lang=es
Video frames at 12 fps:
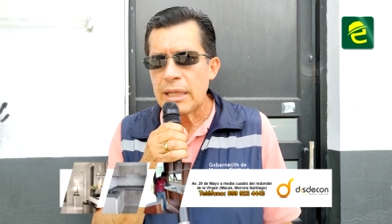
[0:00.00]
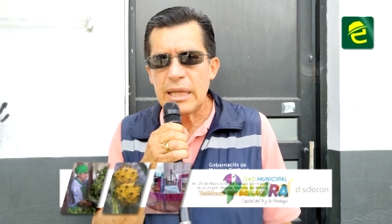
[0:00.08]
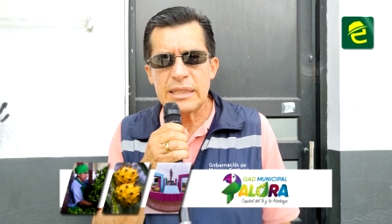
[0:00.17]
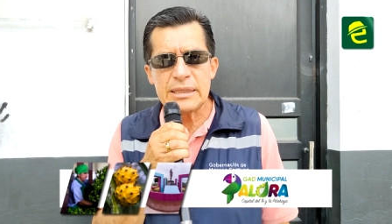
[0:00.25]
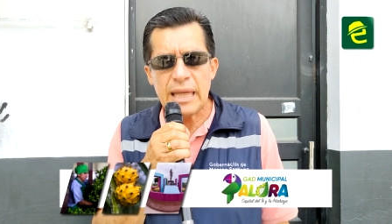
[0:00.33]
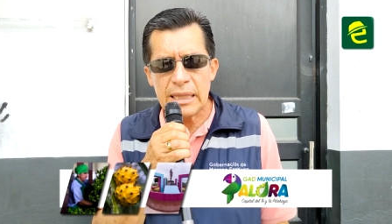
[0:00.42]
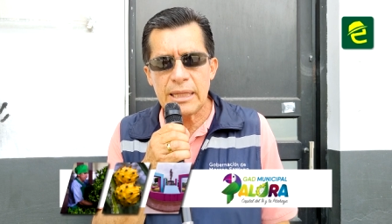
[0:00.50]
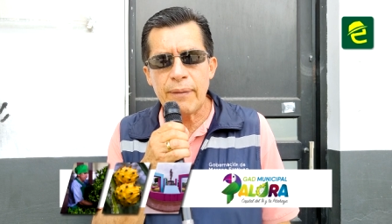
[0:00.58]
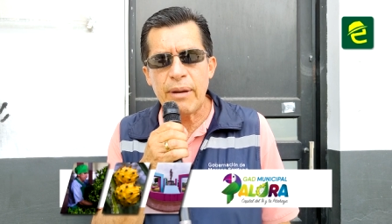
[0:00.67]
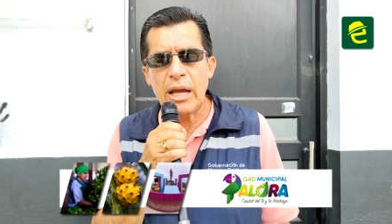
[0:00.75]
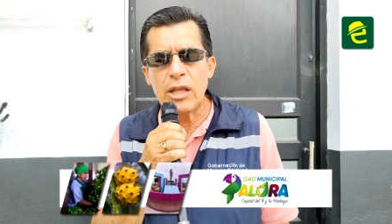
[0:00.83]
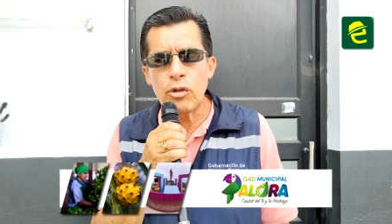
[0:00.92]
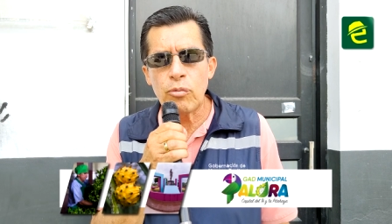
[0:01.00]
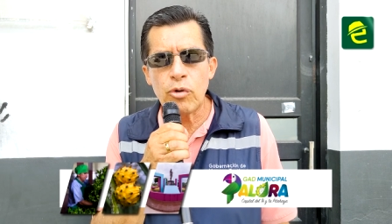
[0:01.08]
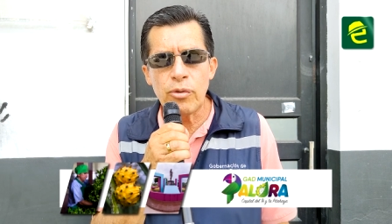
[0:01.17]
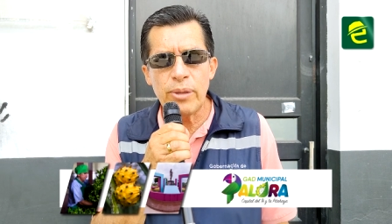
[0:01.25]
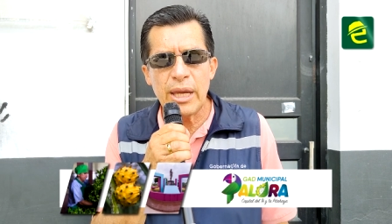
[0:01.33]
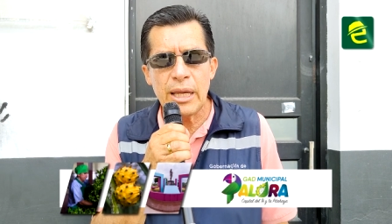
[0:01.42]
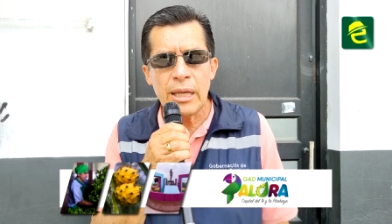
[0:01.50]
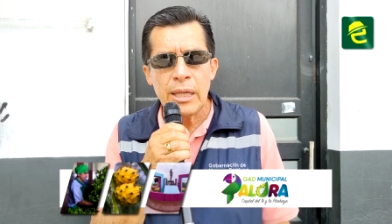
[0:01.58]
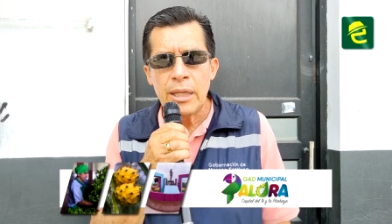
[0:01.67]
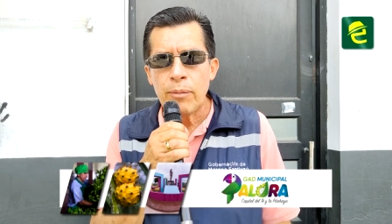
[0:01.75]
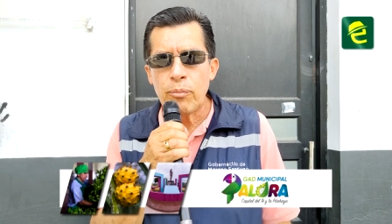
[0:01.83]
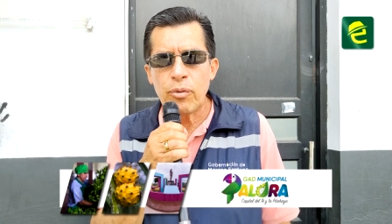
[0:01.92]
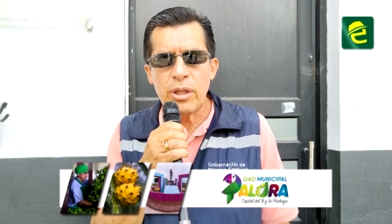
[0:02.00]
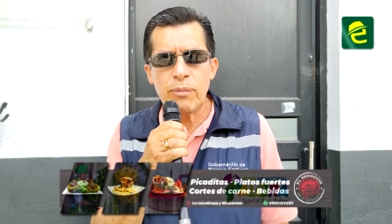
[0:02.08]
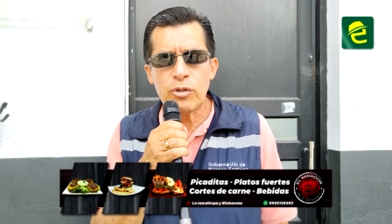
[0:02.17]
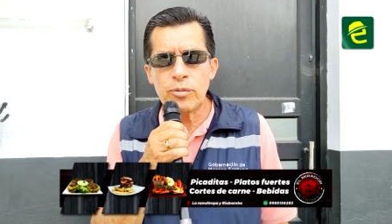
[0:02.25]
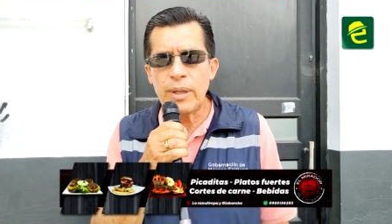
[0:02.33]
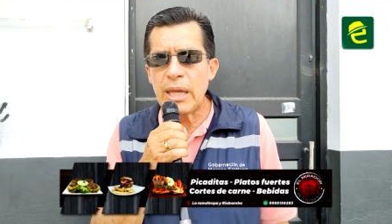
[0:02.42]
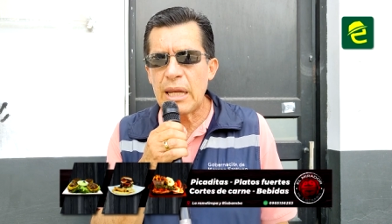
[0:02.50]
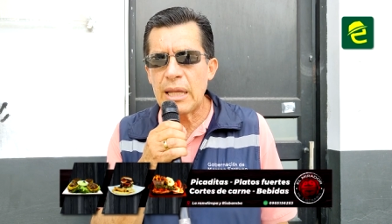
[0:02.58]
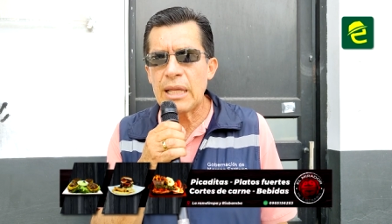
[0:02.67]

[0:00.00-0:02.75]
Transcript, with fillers: que está trabajando muy bien podemos ver